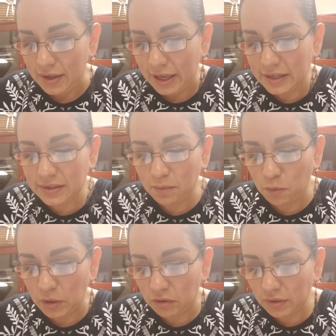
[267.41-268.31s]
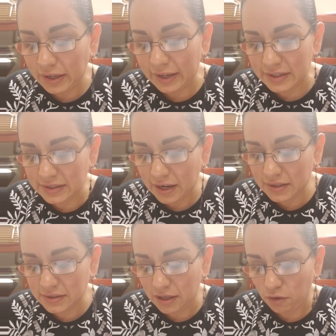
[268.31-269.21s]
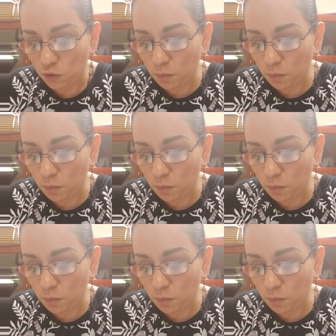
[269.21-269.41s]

Es el momento de regresar al Señor.